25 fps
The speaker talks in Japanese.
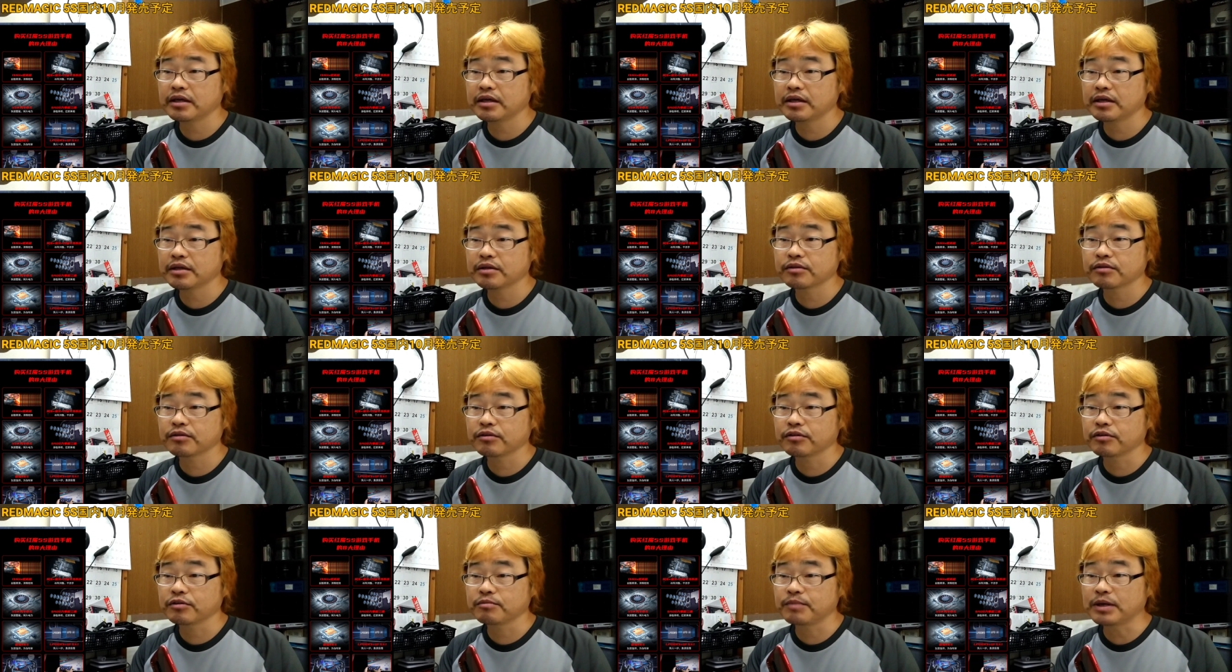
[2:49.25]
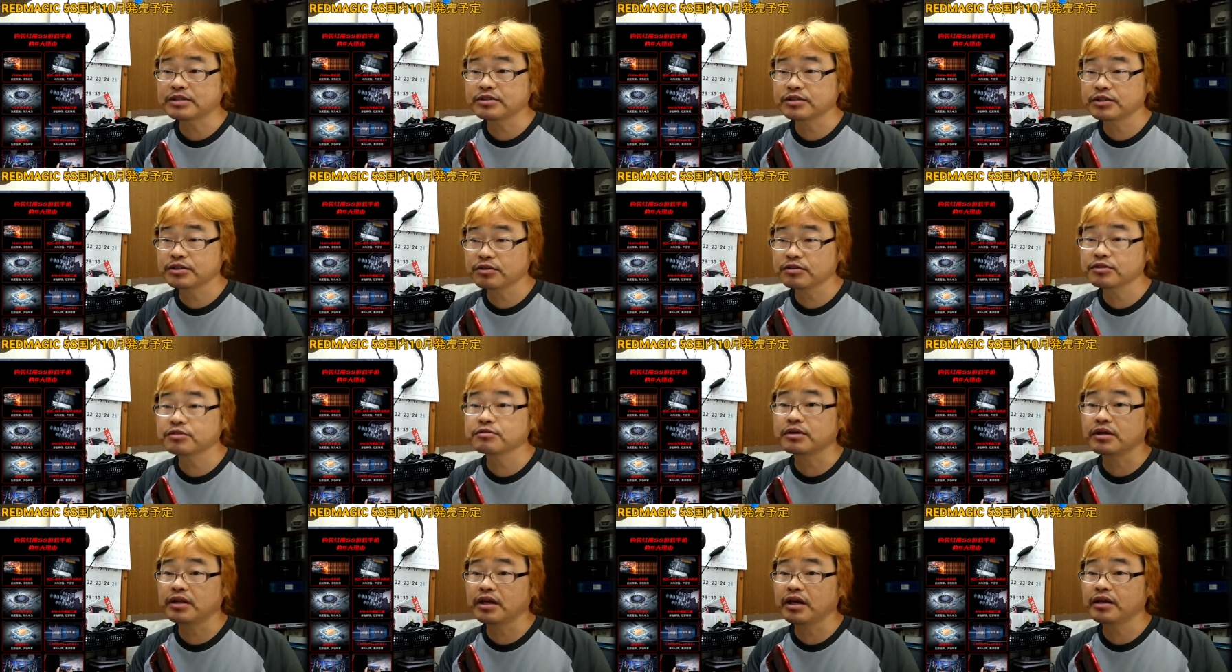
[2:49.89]
えっ、ー、と、まず
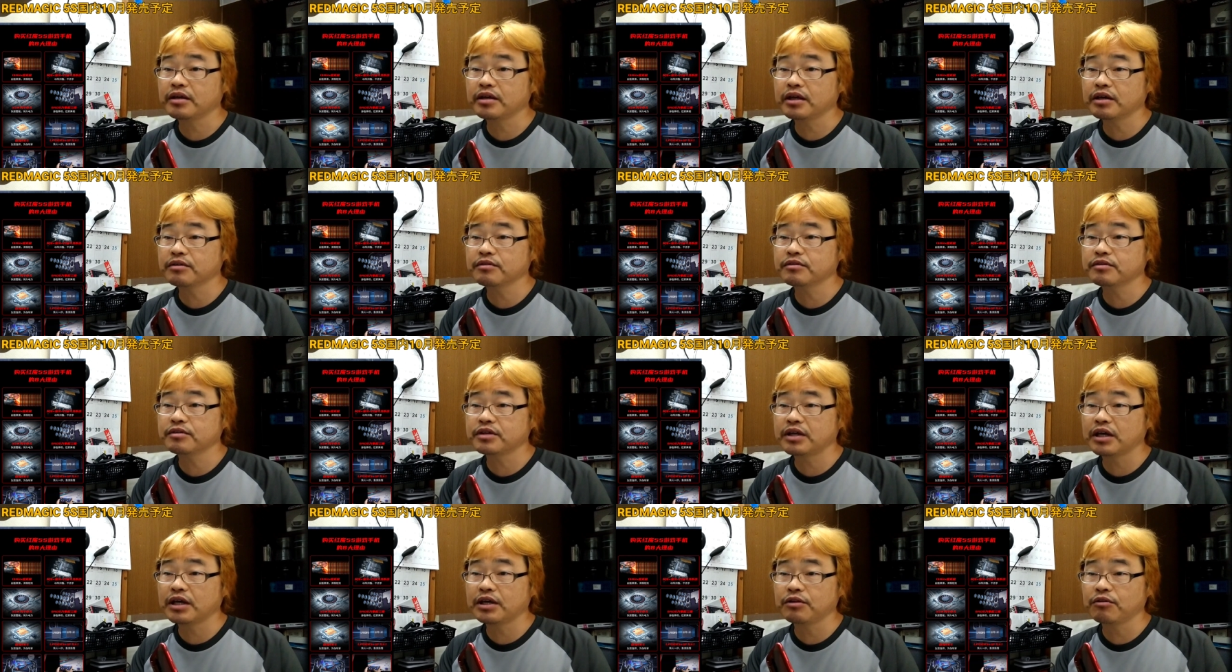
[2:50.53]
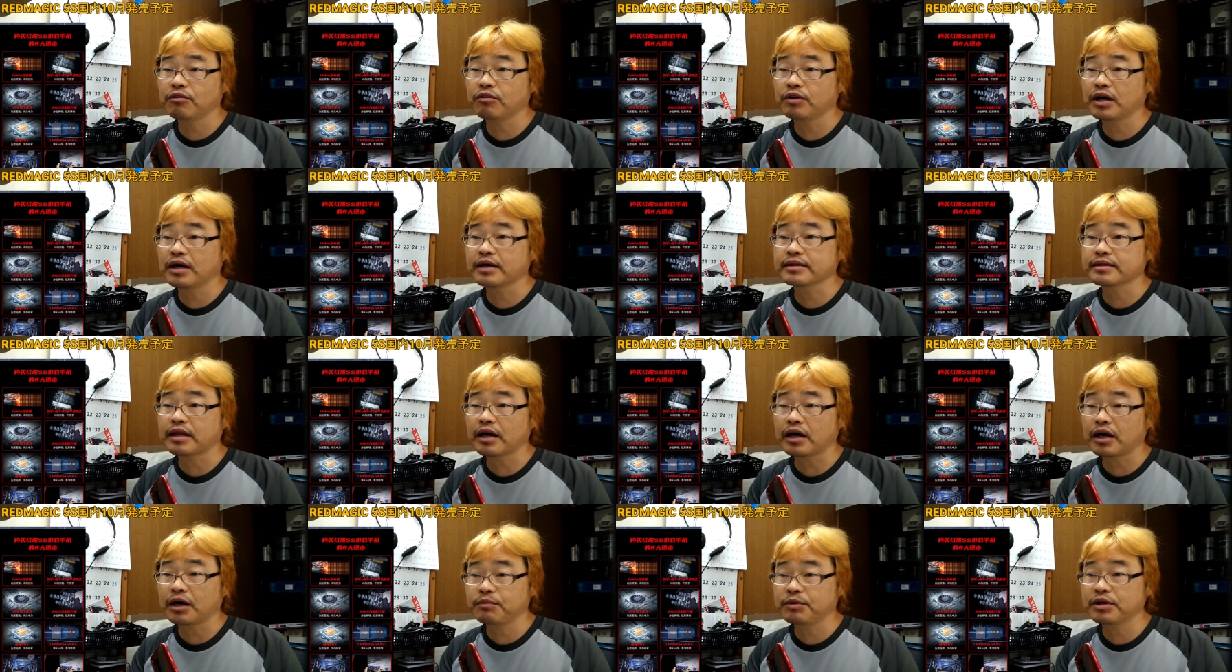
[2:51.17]
一つは冷却性能
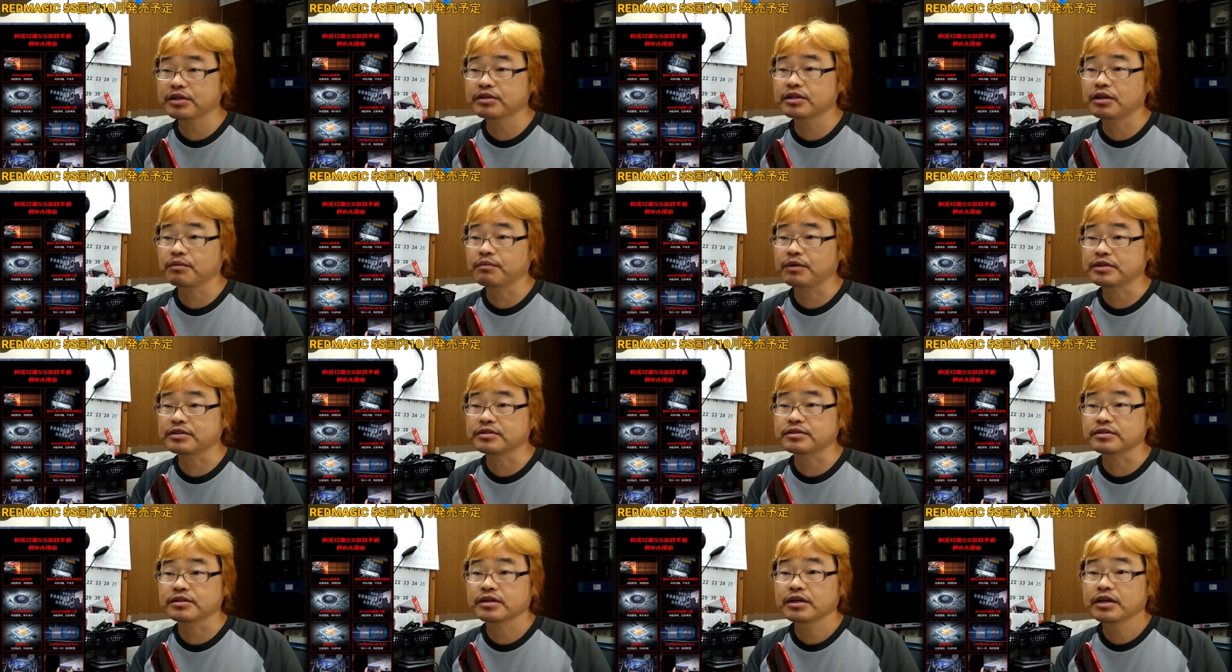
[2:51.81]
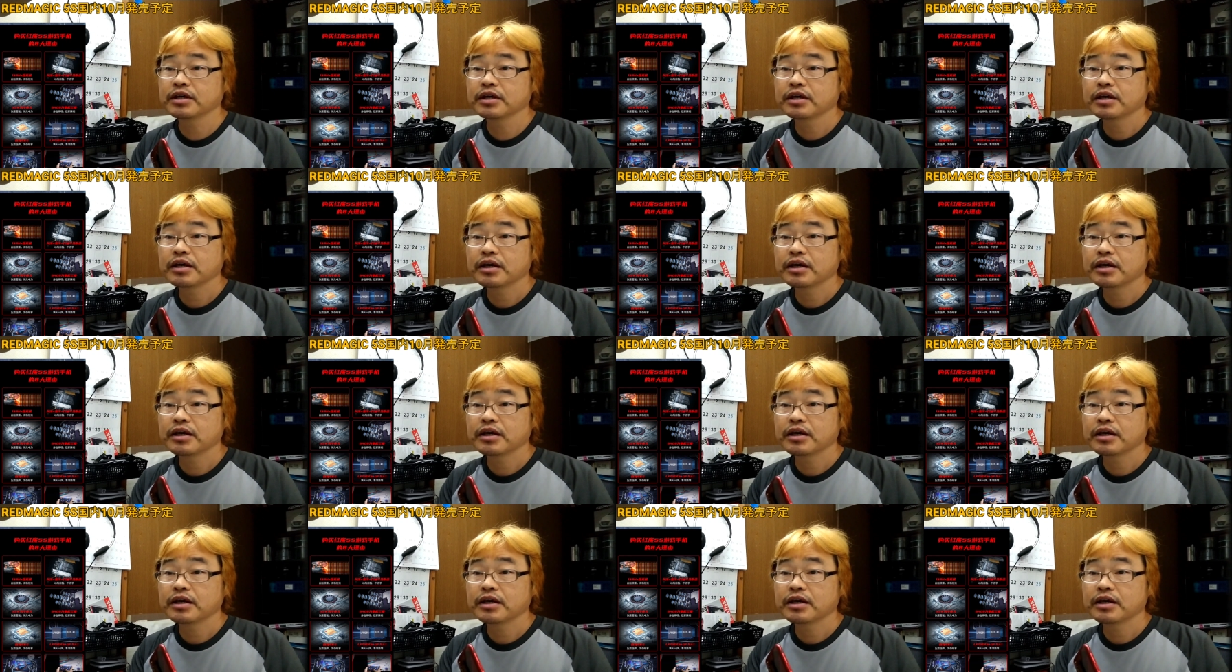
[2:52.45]
が高まってます。